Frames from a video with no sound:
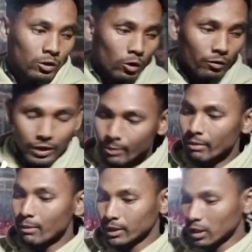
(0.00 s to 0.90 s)
तो फिर
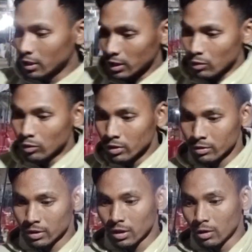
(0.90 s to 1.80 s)
भी मैं बता देता हूँ
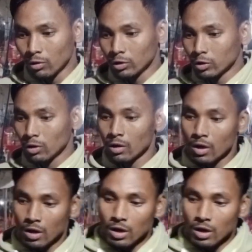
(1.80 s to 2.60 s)
वो जो